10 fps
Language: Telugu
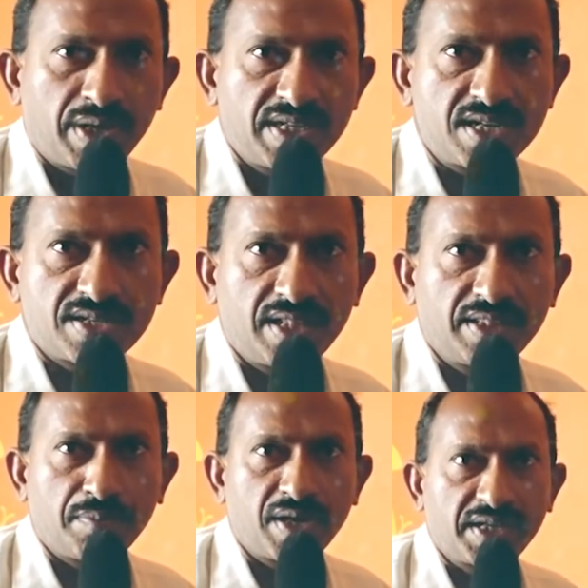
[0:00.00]

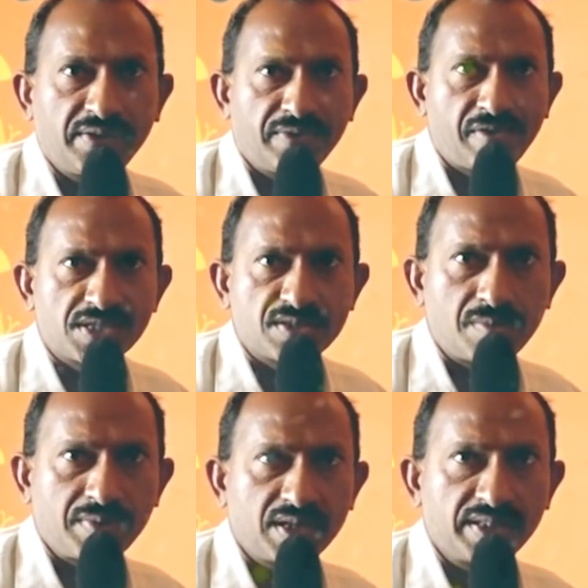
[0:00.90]
ప్రజాశాంతి పార్టీ
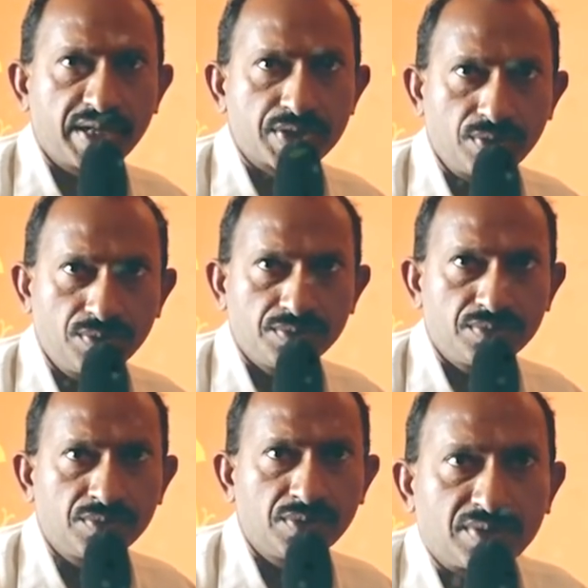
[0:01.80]
వ్యవస్థాపక అధ్యక్షులు
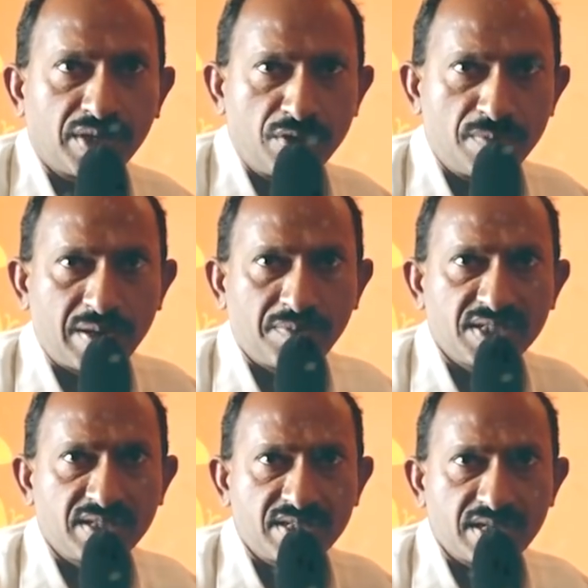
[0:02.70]
ఎన్నో
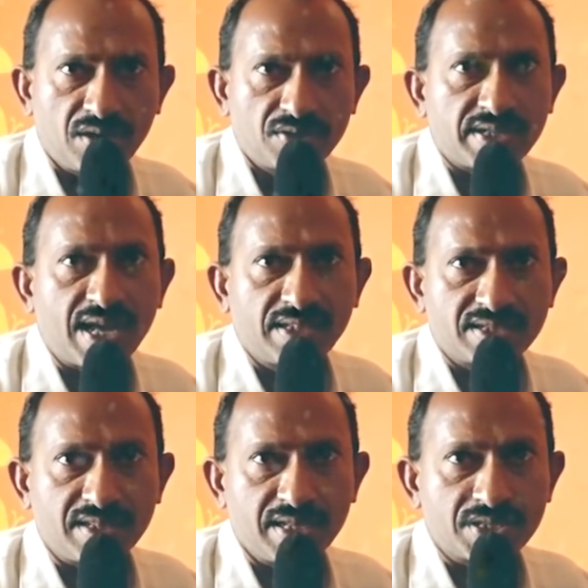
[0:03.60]
ప్రపంచ దేశాల్లో
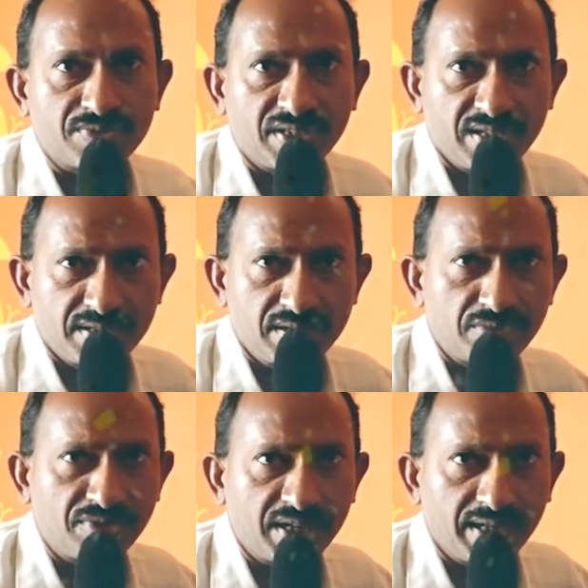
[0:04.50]
శాంతి సందేశం
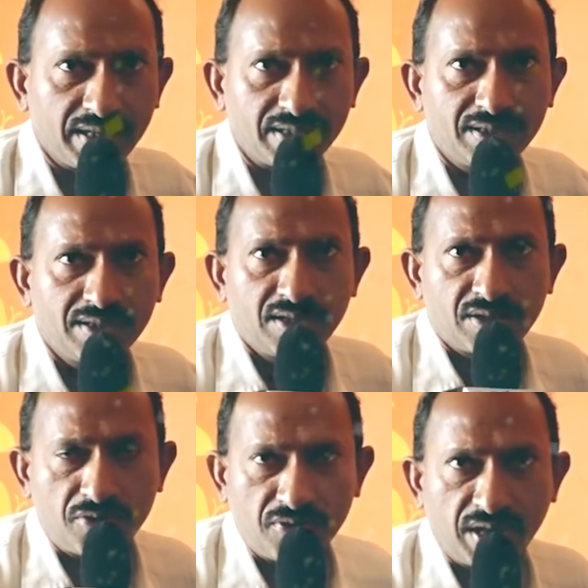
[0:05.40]
అందించినటువంటి
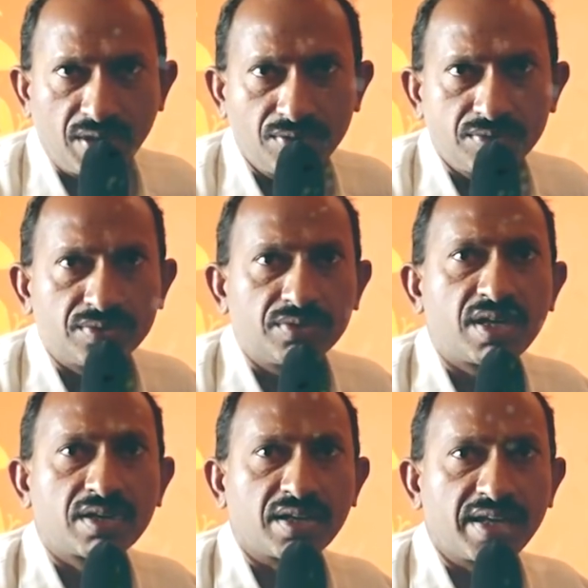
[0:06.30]
గౌరవనీయులు
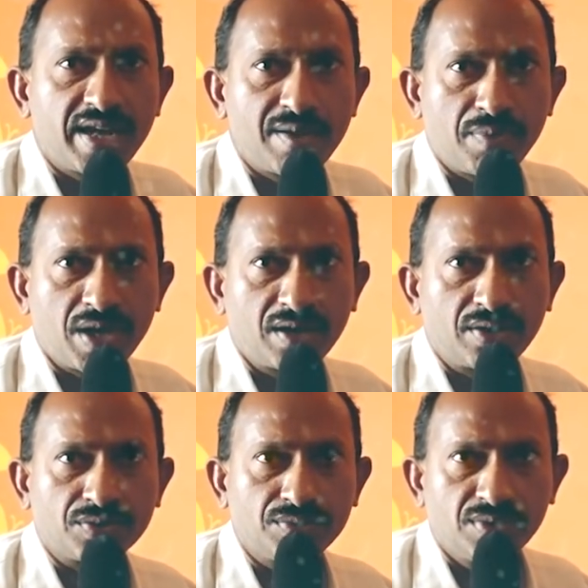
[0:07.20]
డాక్టర్ కేఏ పాల్
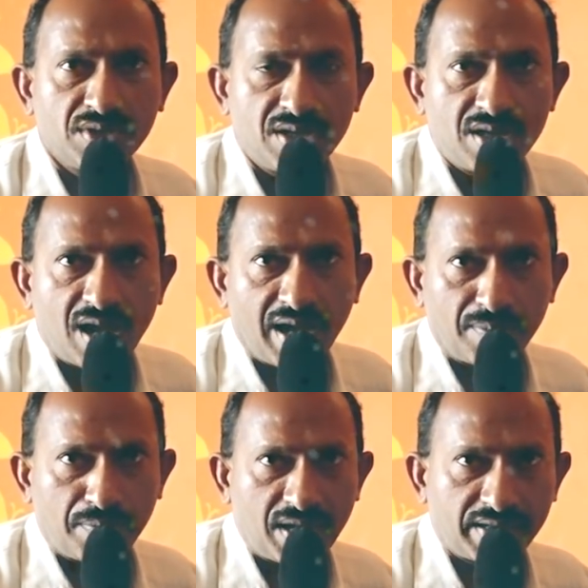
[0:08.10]
గారు
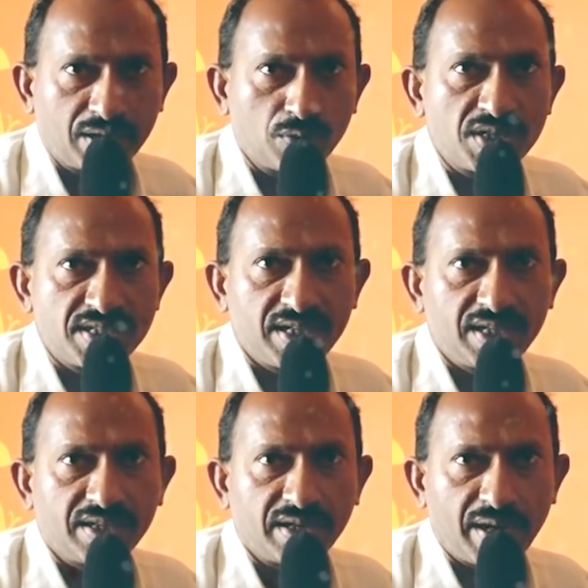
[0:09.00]
ఆయన పార్టీ గురించి
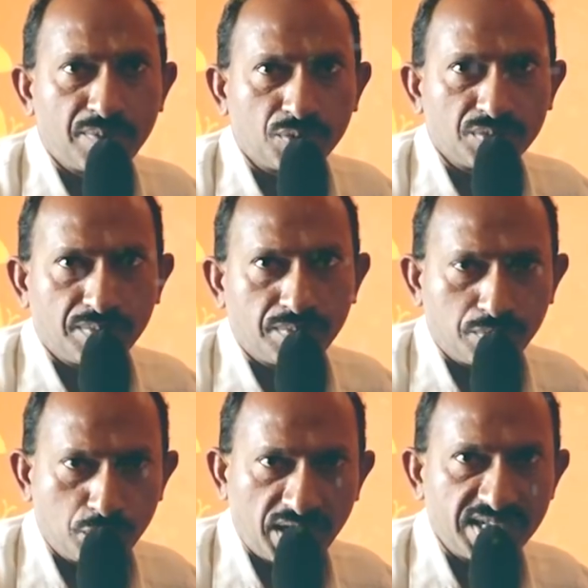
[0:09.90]
రేపు
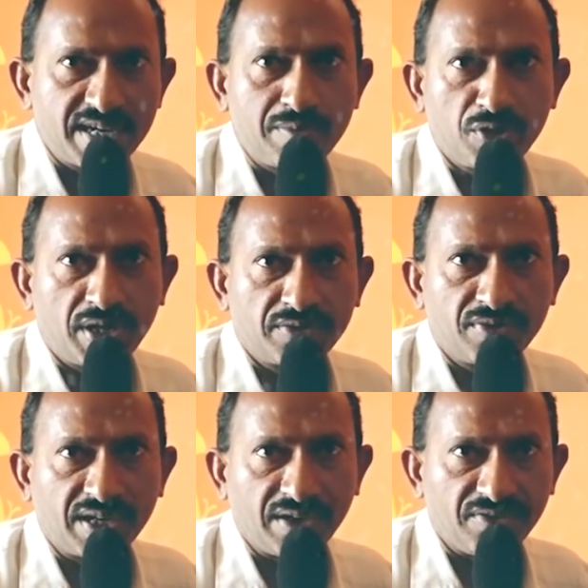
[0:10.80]
పోటీ
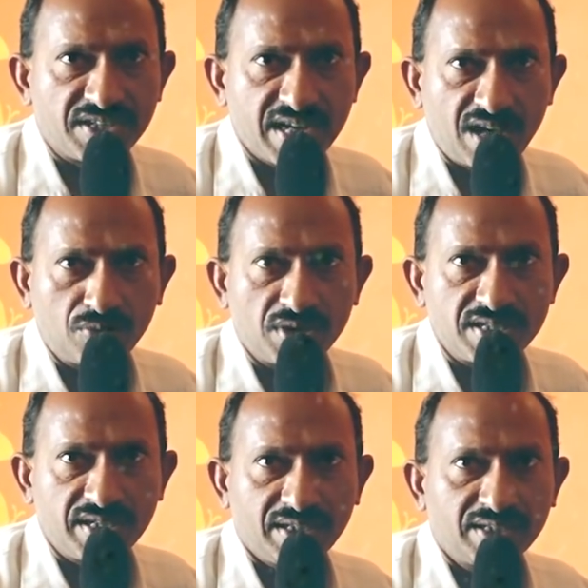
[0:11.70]
చేయబోయేటువంటి విషయాల
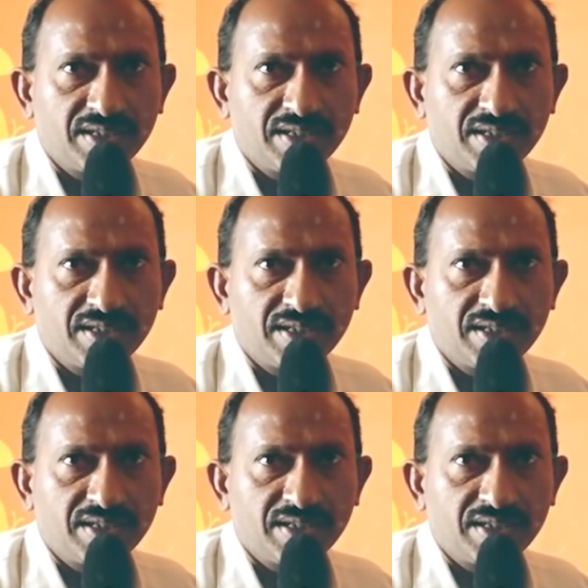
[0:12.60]
గురించి